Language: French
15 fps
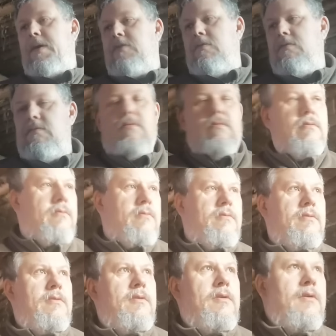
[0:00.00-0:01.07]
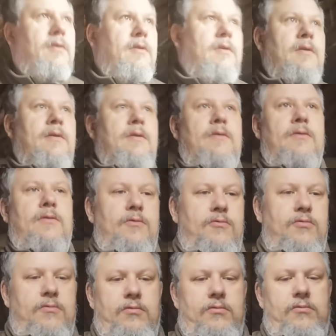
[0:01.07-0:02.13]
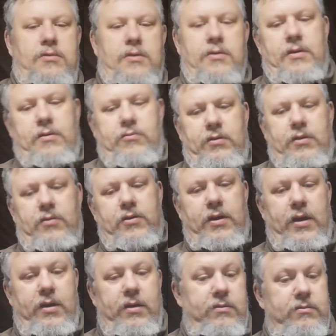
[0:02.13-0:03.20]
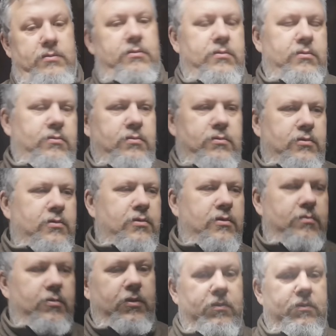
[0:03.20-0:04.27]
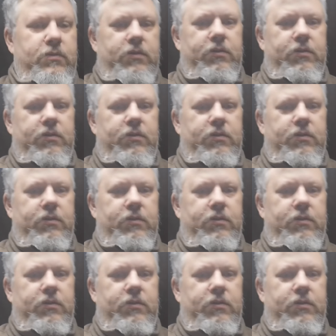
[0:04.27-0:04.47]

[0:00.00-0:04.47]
est partant, euh, euh, tout, est ok, donc bon,